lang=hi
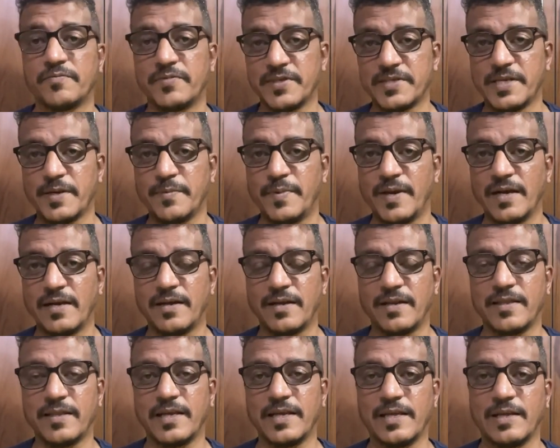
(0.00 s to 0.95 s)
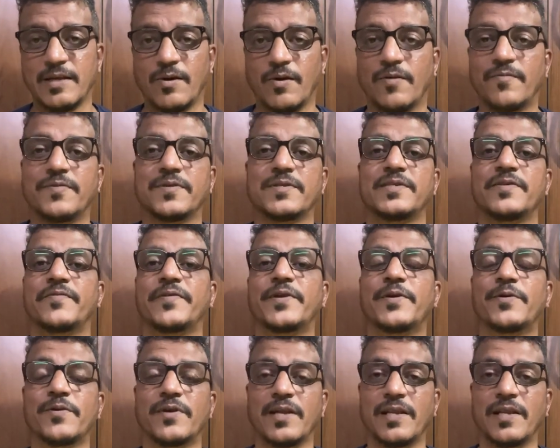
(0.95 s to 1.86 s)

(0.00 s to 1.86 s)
फिर से पैक करते हैं और फिर से वीडियो